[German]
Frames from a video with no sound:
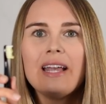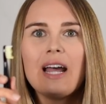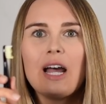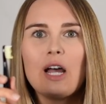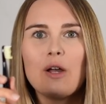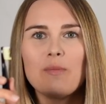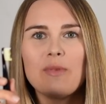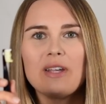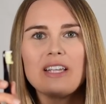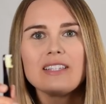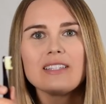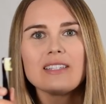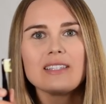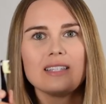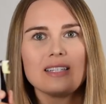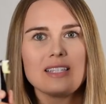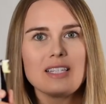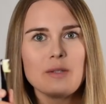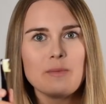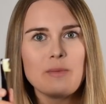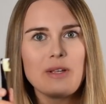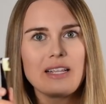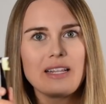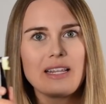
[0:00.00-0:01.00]
Am besten
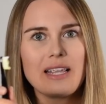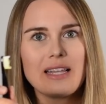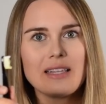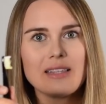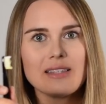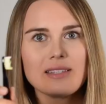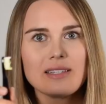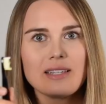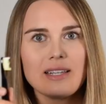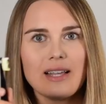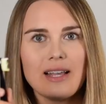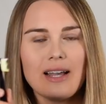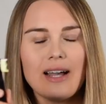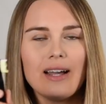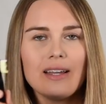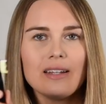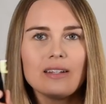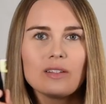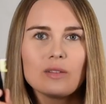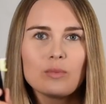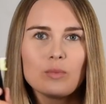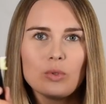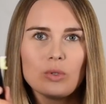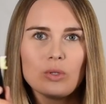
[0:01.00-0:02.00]
ist immer ein ganz
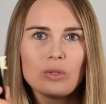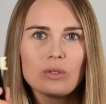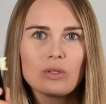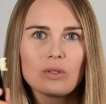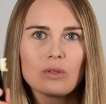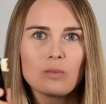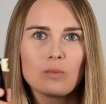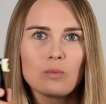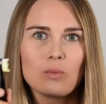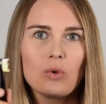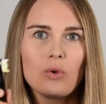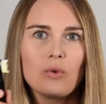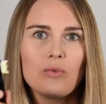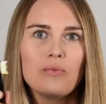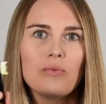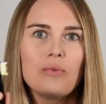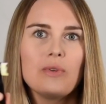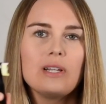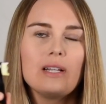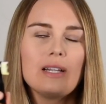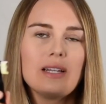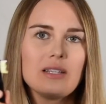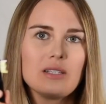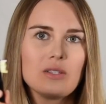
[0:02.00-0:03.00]
gerades
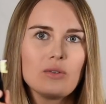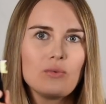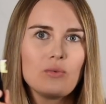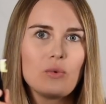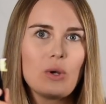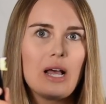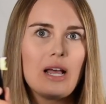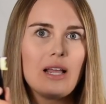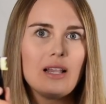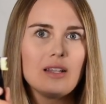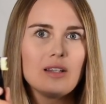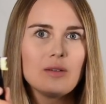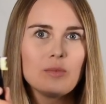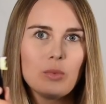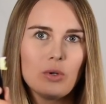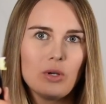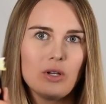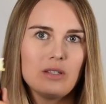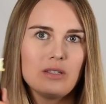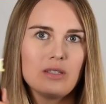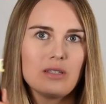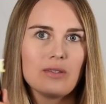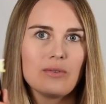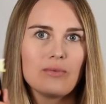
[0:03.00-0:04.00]
Bürstenprofil, also wo alle
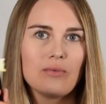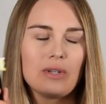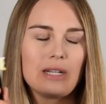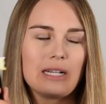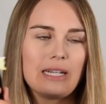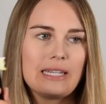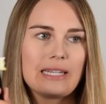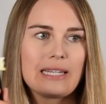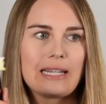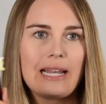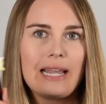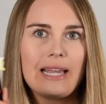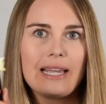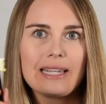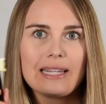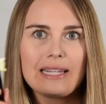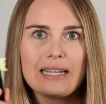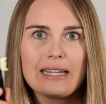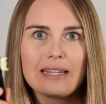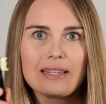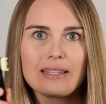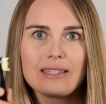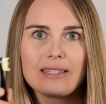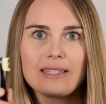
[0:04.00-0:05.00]
Borsten wirklich gleich
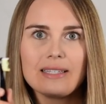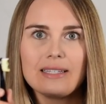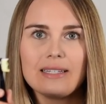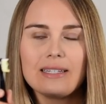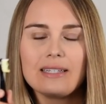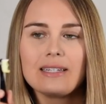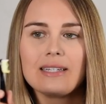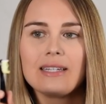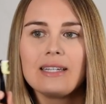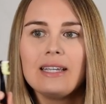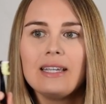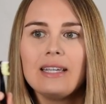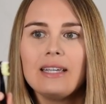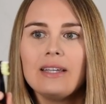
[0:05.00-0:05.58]
lang sind.